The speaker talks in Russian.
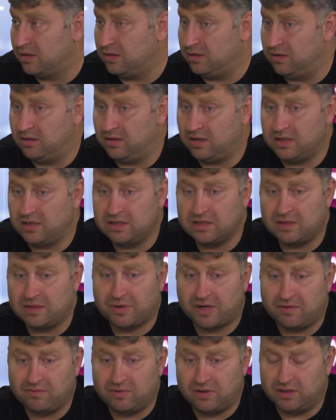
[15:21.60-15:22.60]
И они
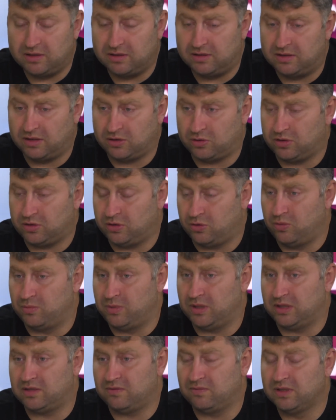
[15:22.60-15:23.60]
направили
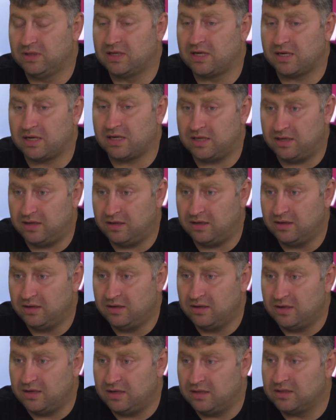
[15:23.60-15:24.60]
документы в НКРЕ,
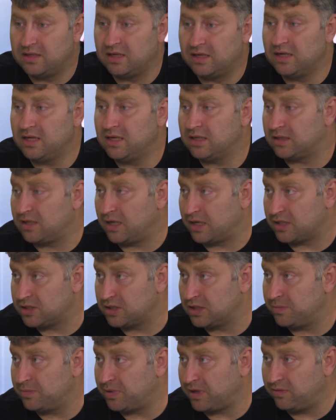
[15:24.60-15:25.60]
НКРЕ
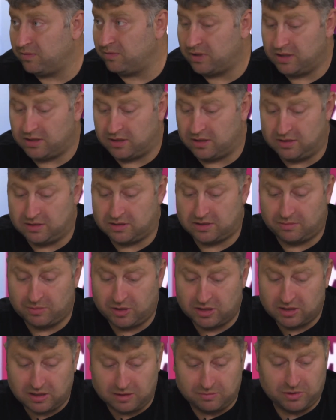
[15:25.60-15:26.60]
также направила их, и
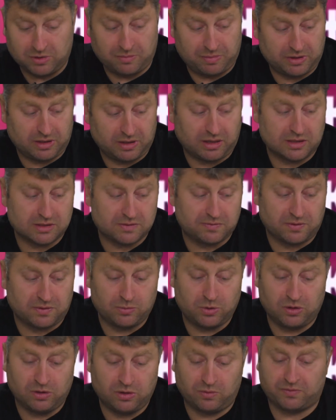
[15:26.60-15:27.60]
самое интересное, мне понравилась
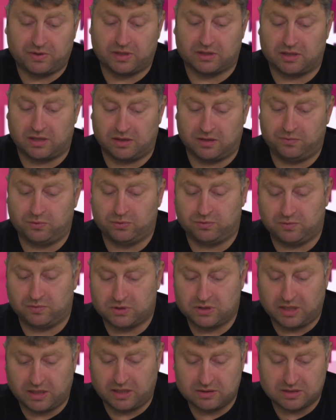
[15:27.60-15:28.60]
формулировка, тариф
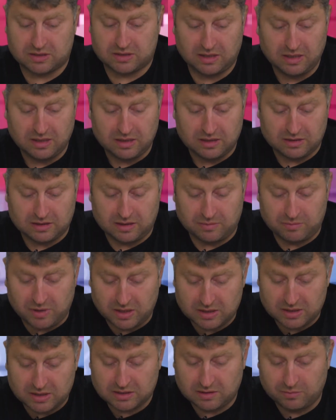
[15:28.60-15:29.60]
утверждается на
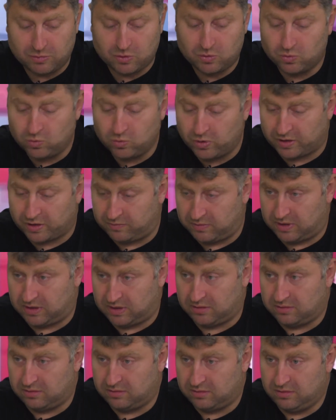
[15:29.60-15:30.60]
местном
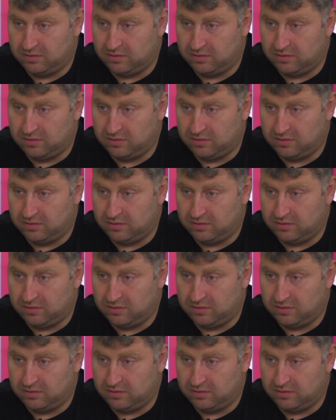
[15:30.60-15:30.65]
уровне.